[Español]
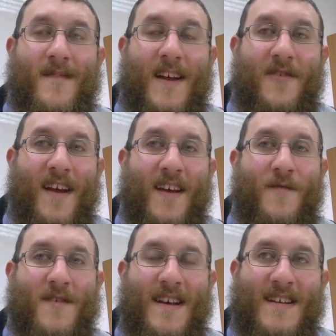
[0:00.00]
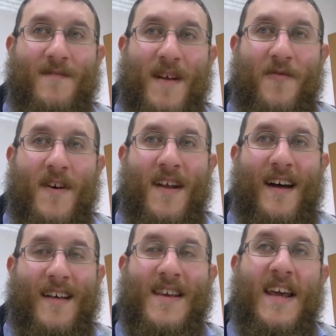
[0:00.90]
La Torah hay que esforzarse para
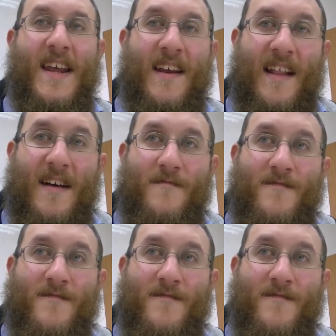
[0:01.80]
poder adquirirla.